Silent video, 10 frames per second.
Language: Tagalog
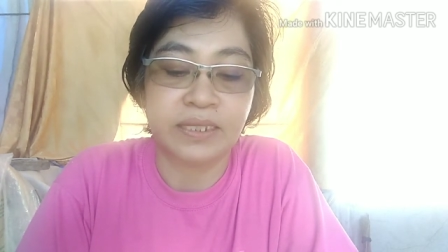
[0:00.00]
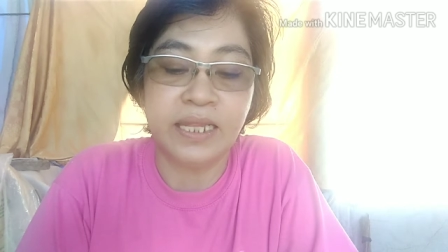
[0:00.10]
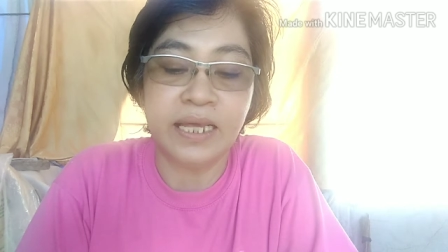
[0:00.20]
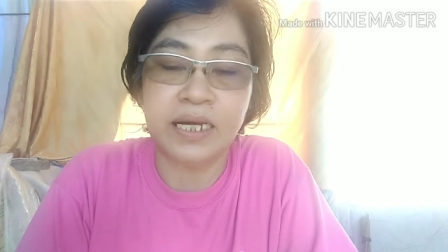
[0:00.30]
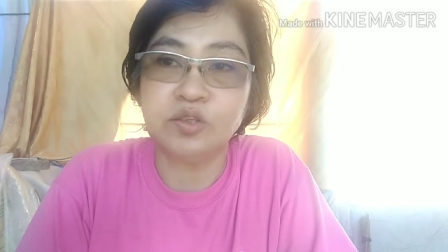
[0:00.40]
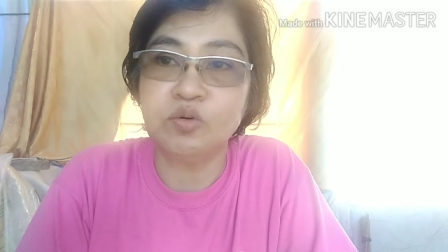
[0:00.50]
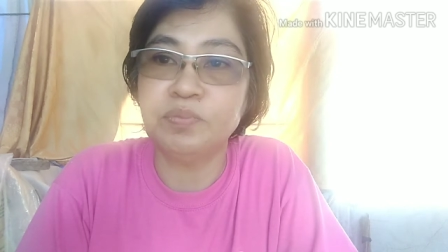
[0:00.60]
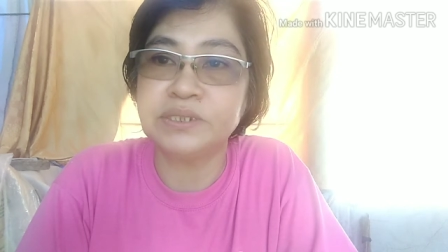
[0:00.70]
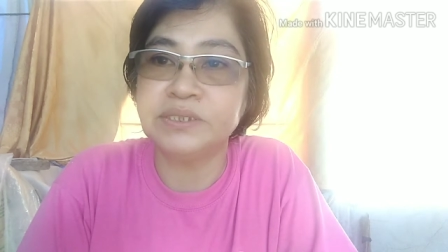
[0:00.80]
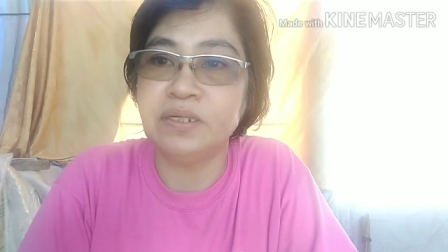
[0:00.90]
na
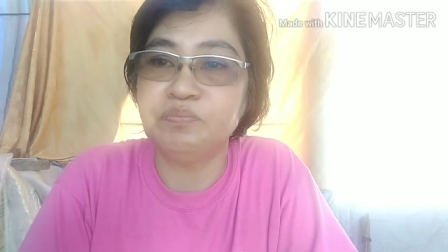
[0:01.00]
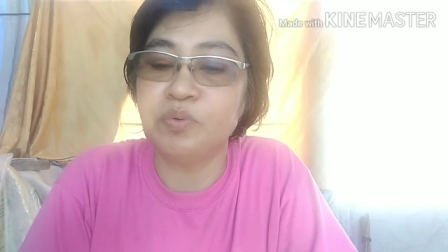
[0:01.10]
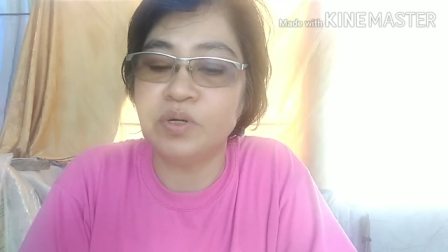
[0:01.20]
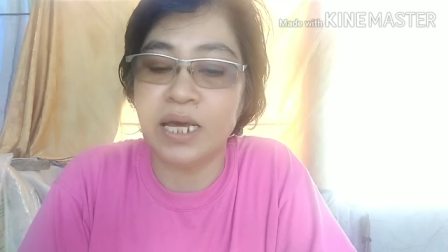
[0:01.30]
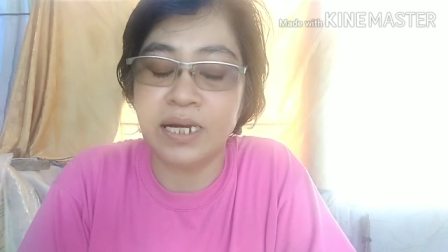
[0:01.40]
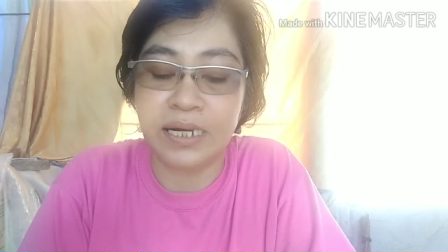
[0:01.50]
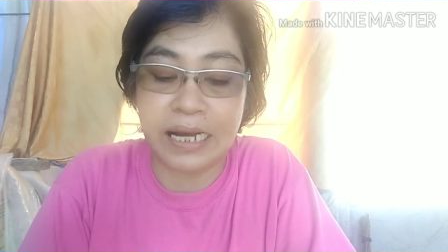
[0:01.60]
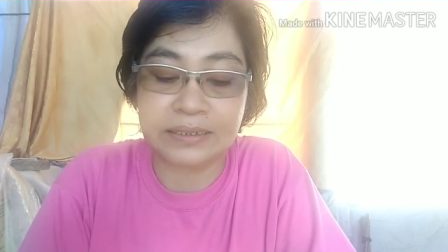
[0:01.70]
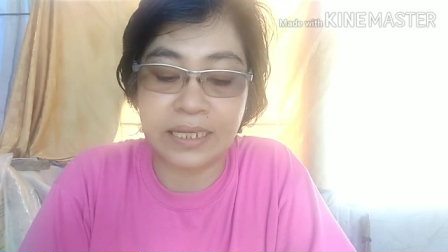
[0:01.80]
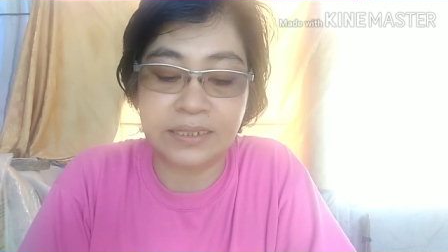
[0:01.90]
katumbas din po ng
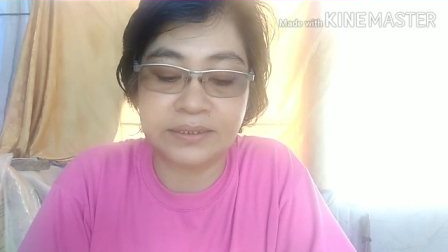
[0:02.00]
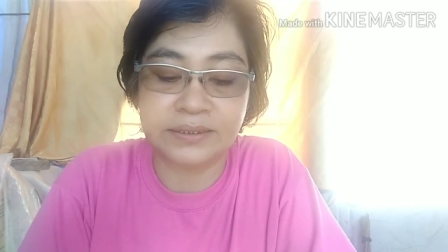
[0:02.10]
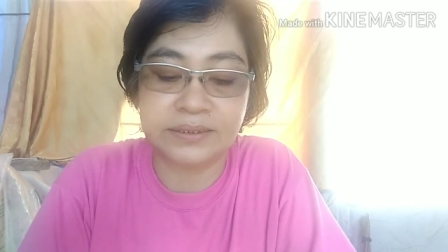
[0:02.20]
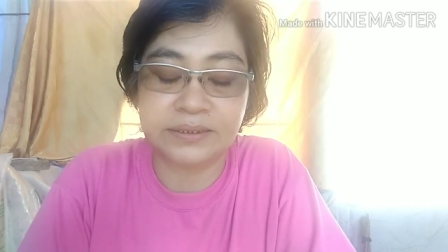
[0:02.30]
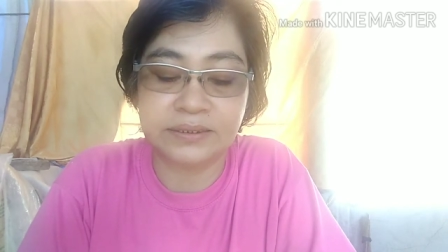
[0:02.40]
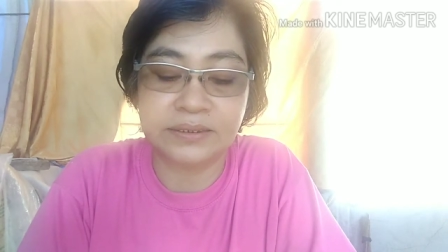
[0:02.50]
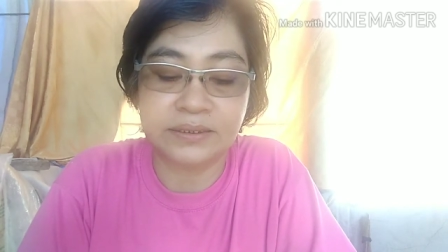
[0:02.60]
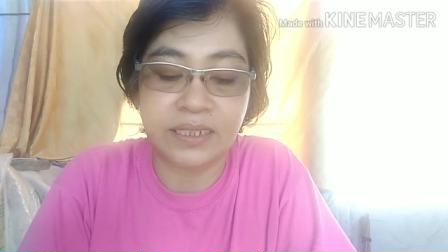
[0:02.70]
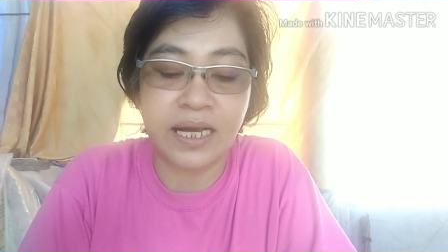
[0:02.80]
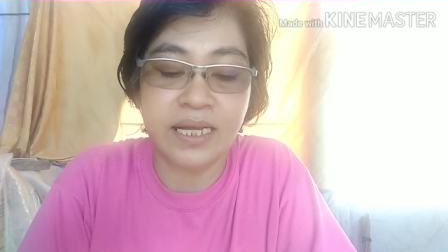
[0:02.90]
gatas
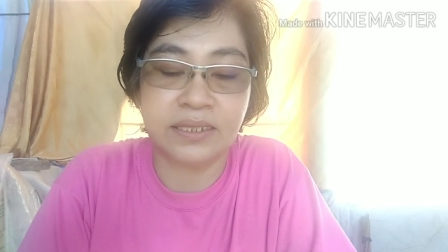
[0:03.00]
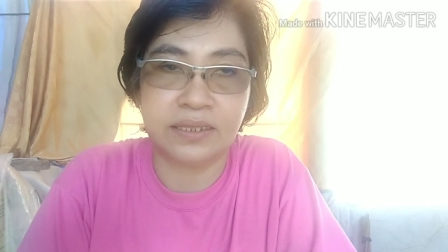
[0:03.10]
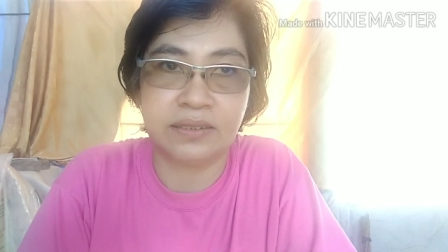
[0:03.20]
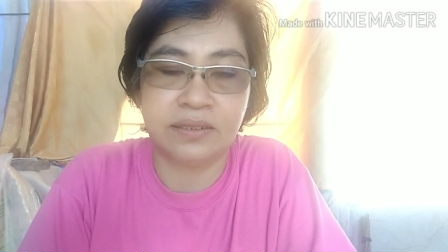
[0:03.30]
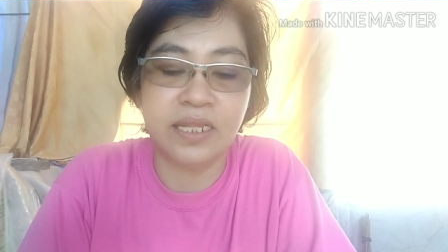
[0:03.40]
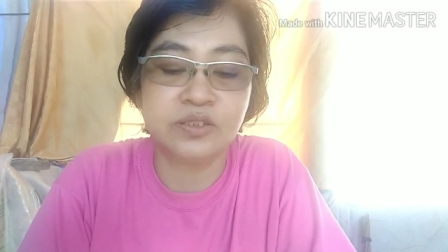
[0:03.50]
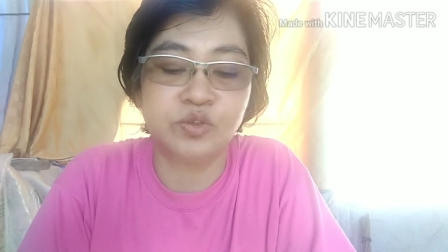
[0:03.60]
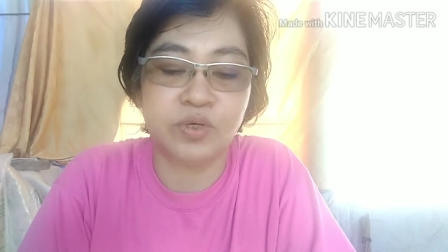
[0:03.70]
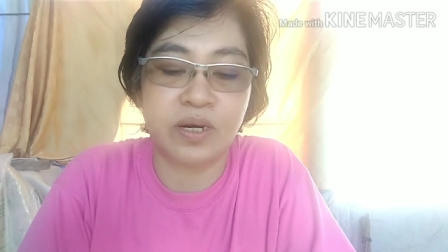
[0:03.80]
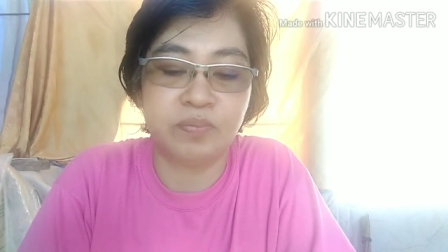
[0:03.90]
at
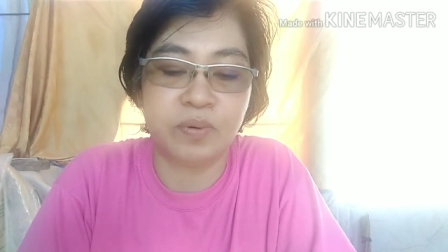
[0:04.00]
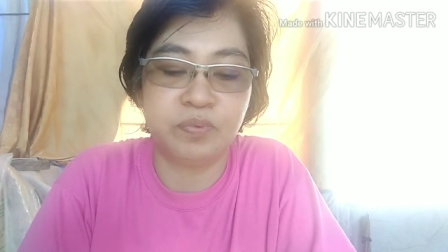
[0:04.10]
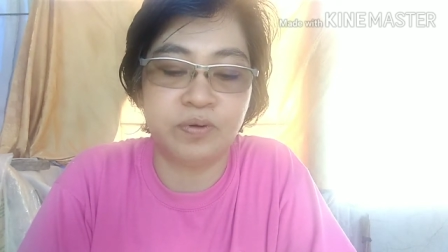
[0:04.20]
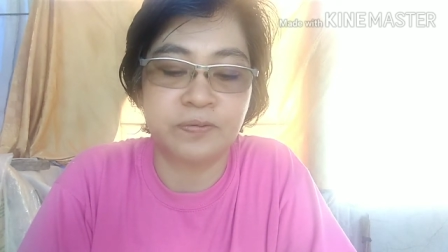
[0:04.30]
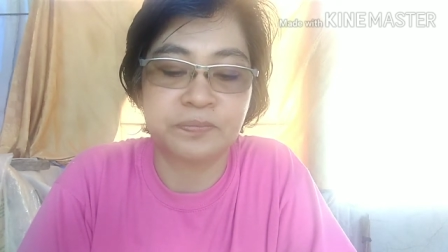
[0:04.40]
natural pa po.